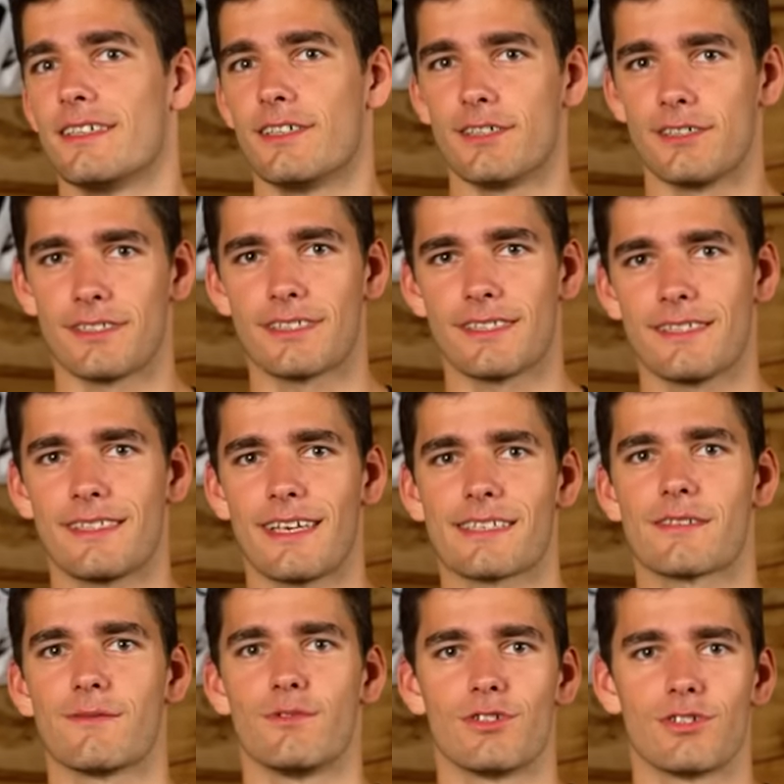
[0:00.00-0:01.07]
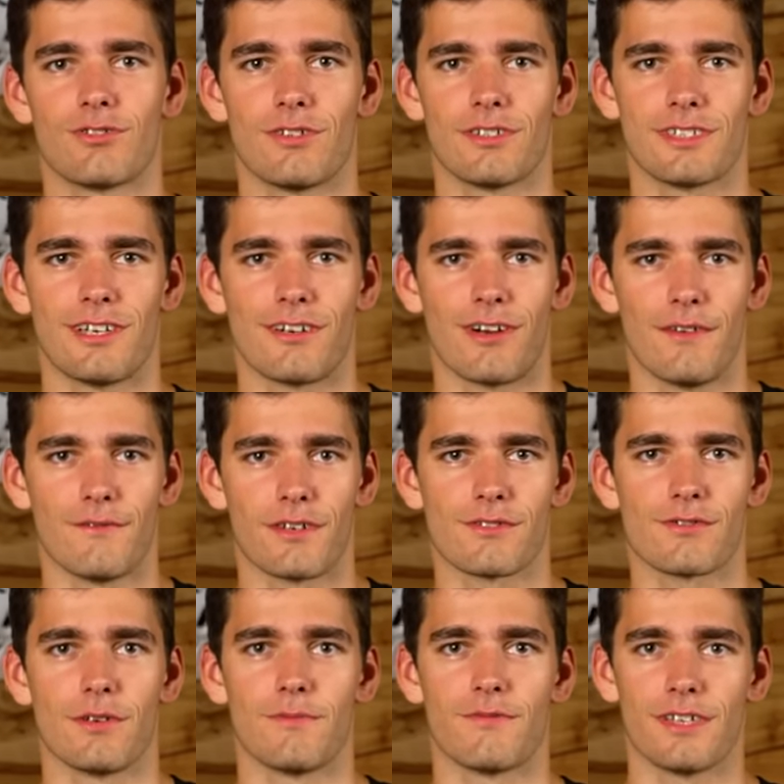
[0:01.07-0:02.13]
Und das würde ich euch auch einfach
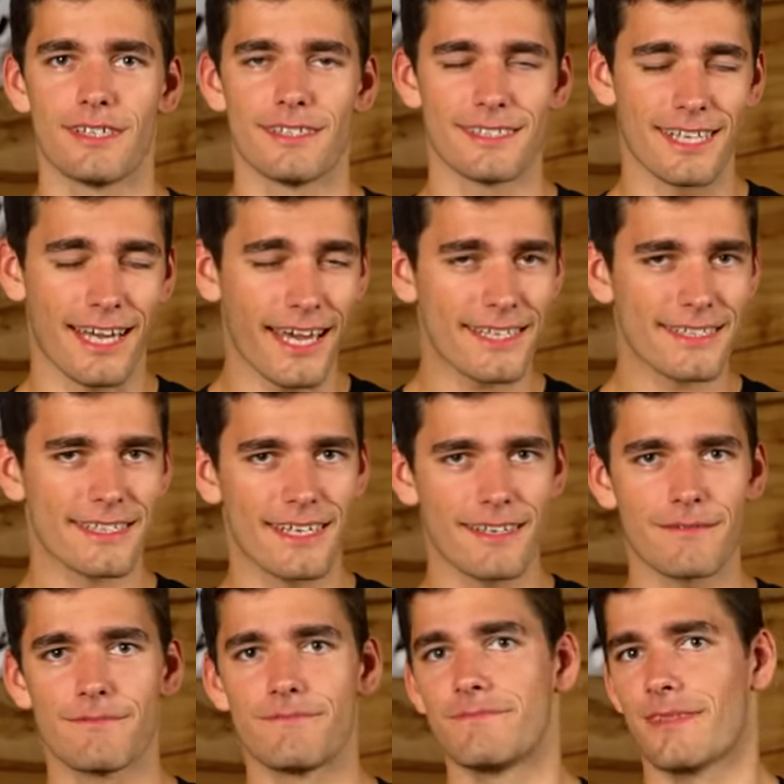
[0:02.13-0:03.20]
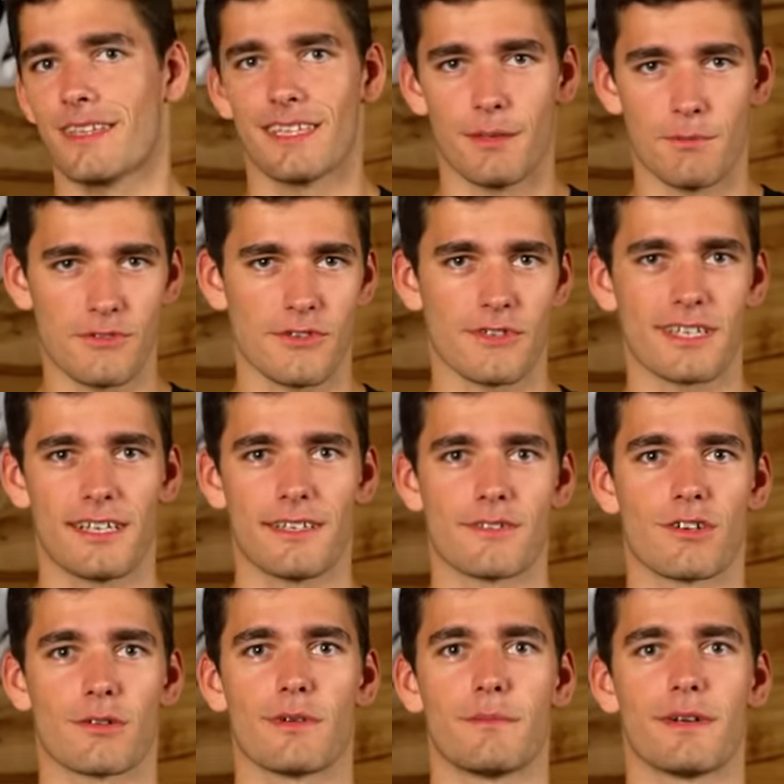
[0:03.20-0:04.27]
so empfehlen. Direkt dran, dann müsst ihr euch keine
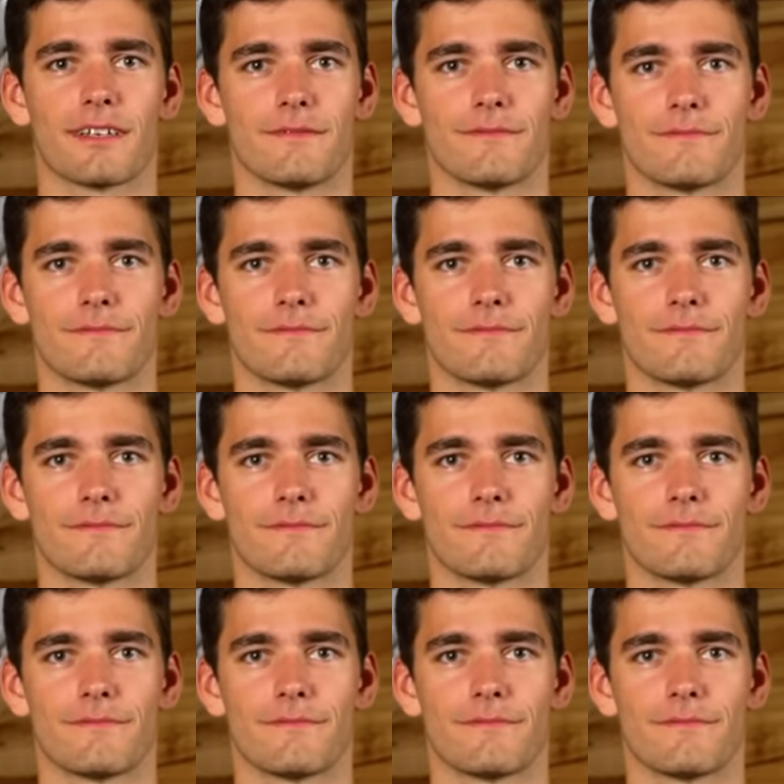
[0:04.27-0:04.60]
Sorgen mehr machen.